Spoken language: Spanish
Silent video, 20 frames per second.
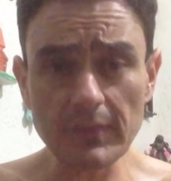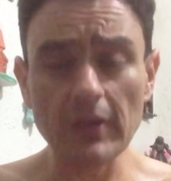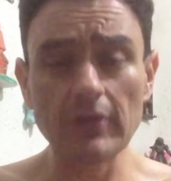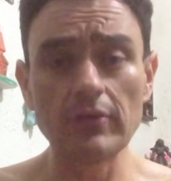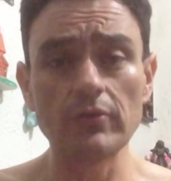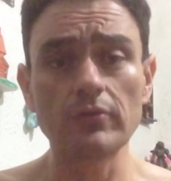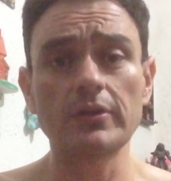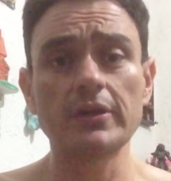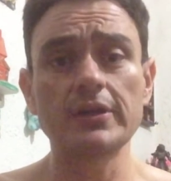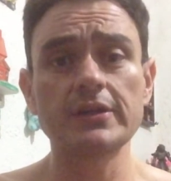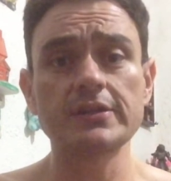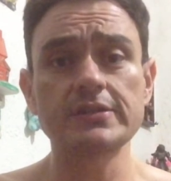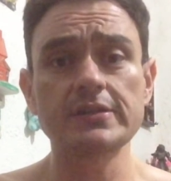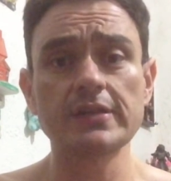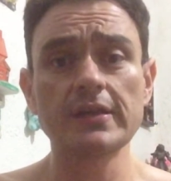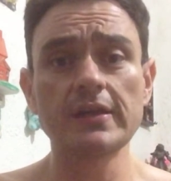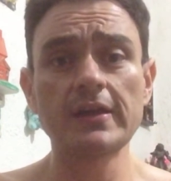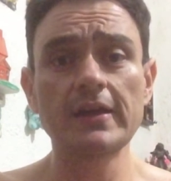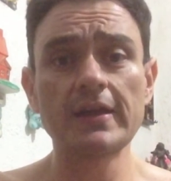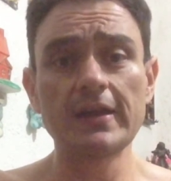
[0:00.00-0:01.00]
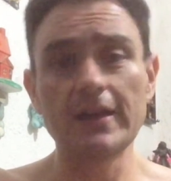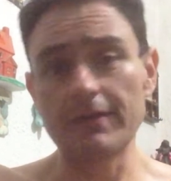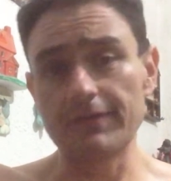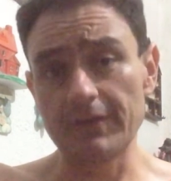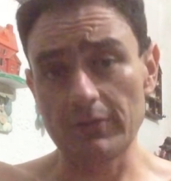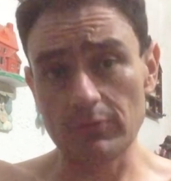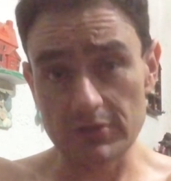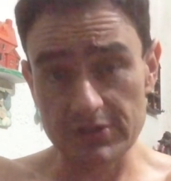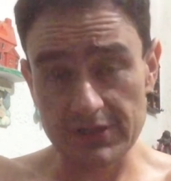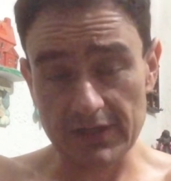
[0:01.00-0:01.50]
lo que es la
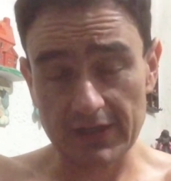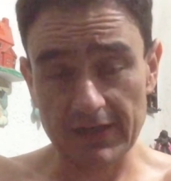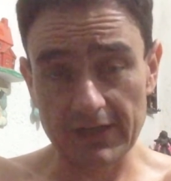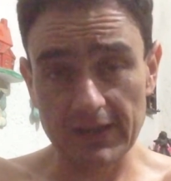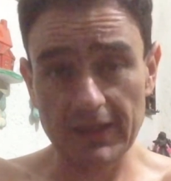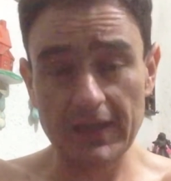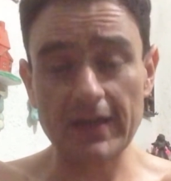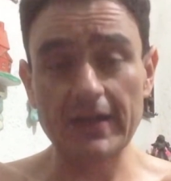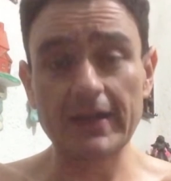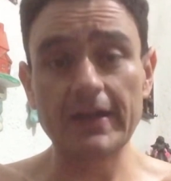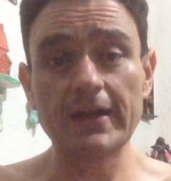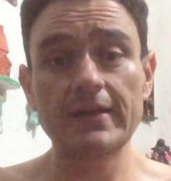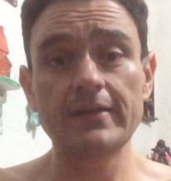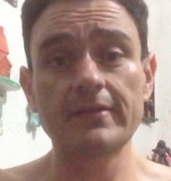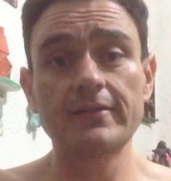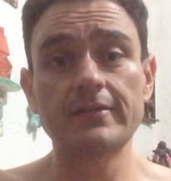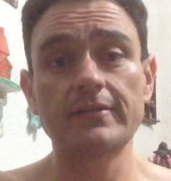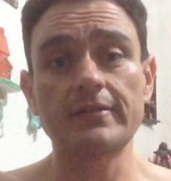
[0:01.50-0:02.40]
frecuencia cardíaca,